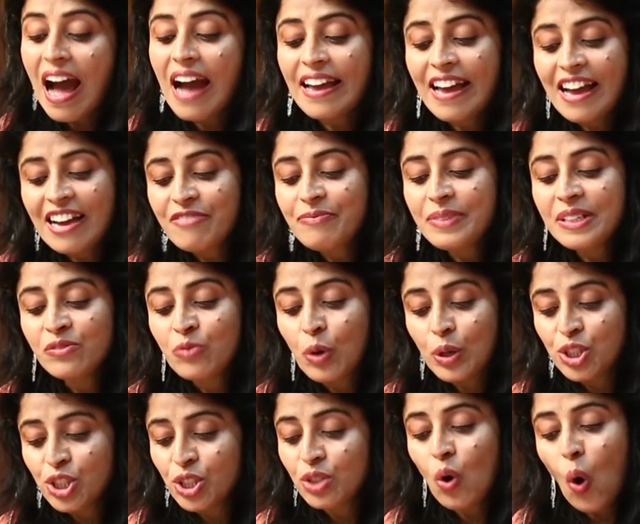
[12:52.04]
आई हैव बीन
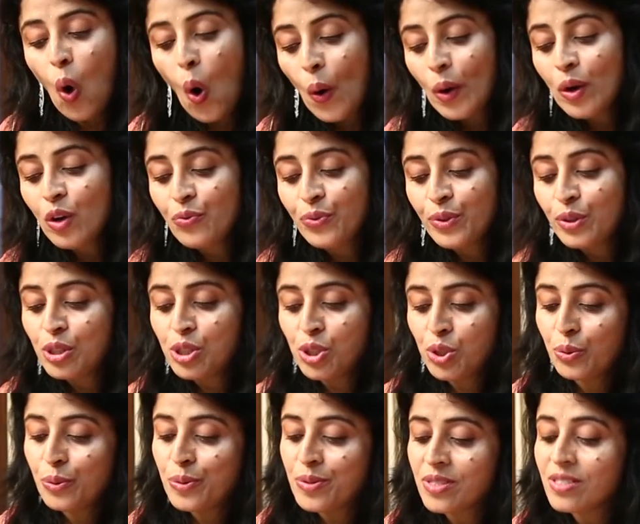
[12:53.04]
वॉचिंग ऑल ऑफ योर
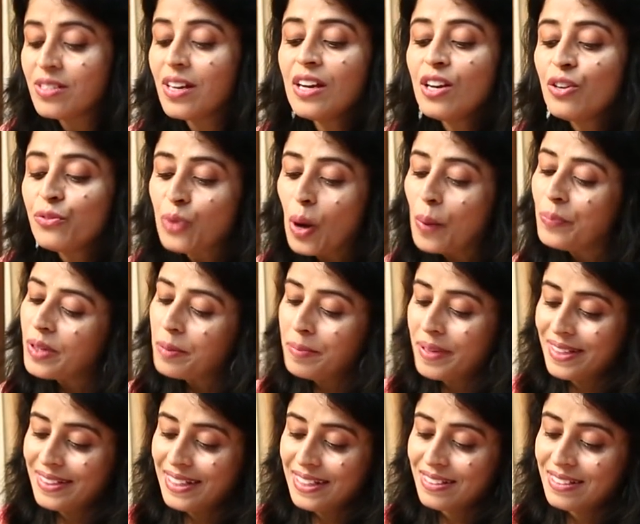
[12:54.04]
शोज फ्रॉम द
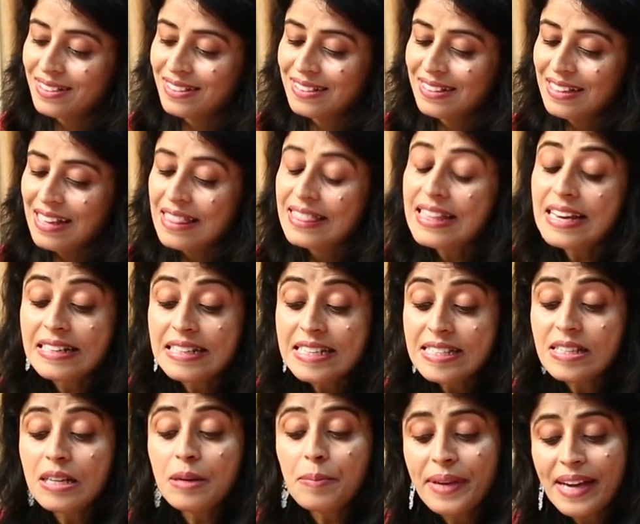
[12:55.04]
बिगनिंग द
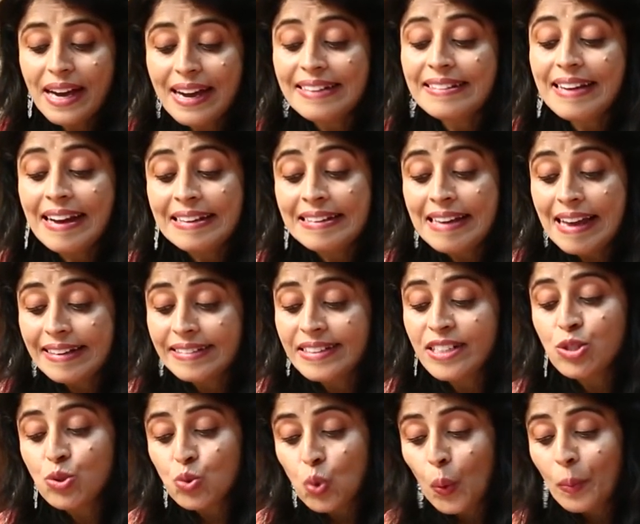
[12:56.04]
रीजन बिहाइंड आई लाइक
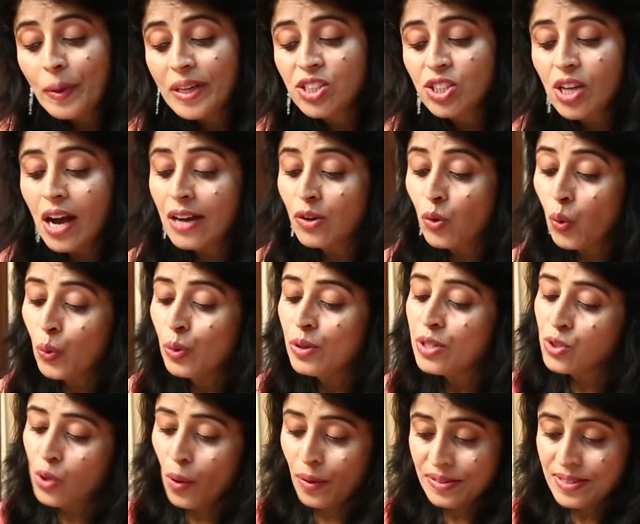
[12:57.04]
इट सो मच आर ओल्ड
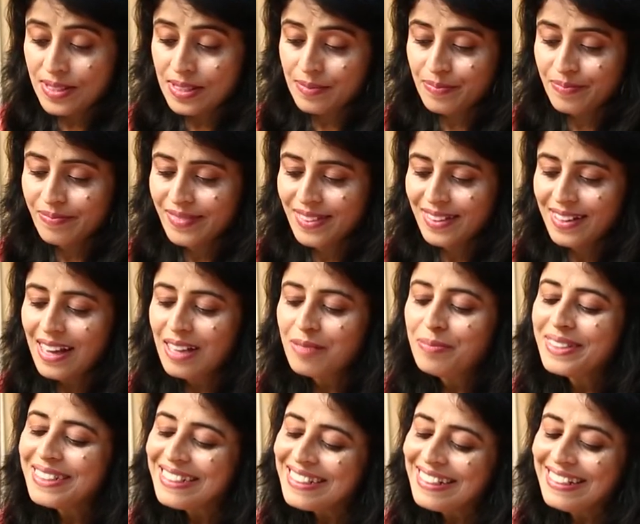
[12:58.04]
सॉन्ग्स आई
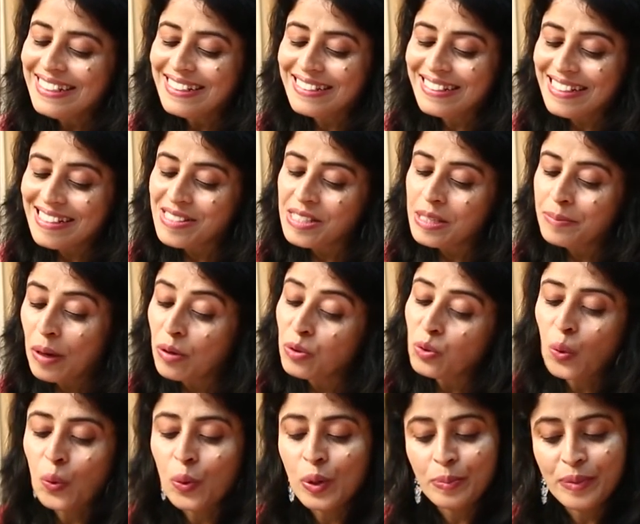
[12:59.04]
एम रियली क्रेजी
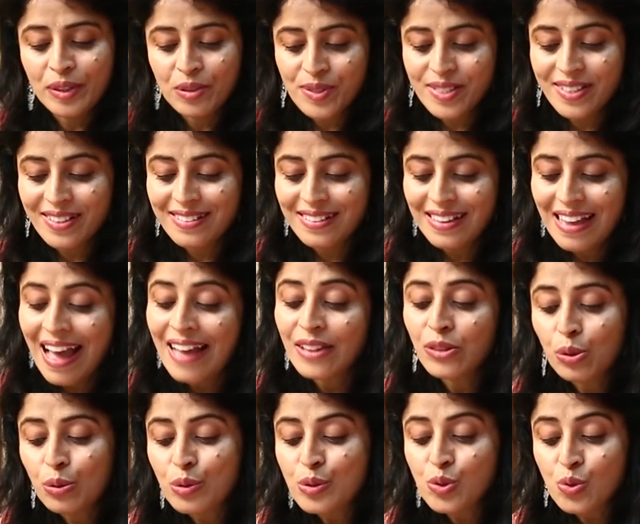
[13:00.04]
अबाउट ओल्ड म्यूजिक एंड
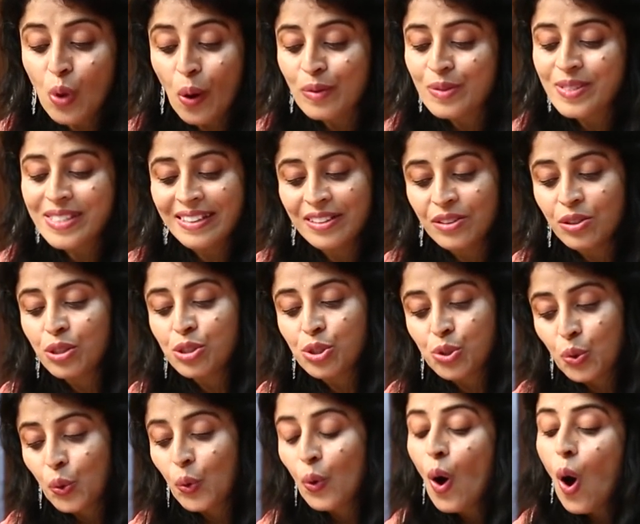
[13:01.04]
दो सॉन्ग्स इन योर
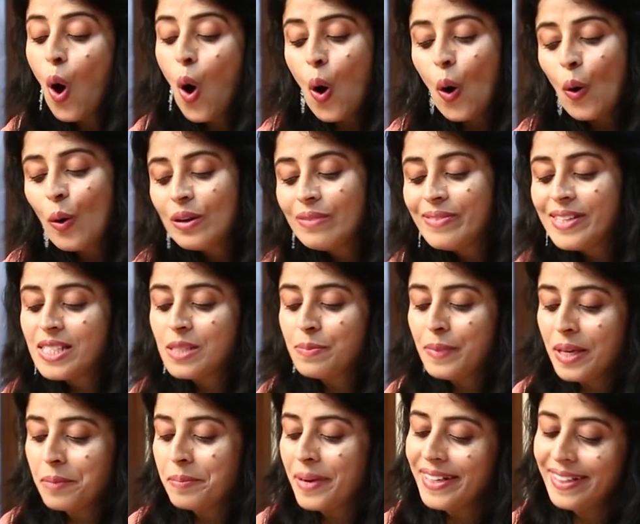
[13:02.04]
शो ऑलवेज
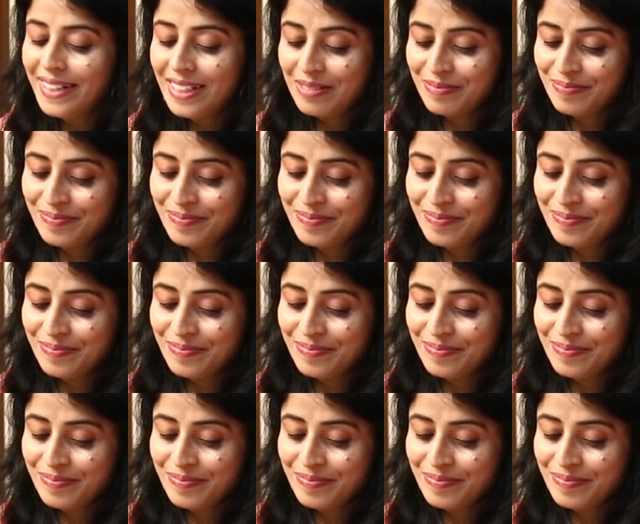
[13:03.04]
मेक माई डे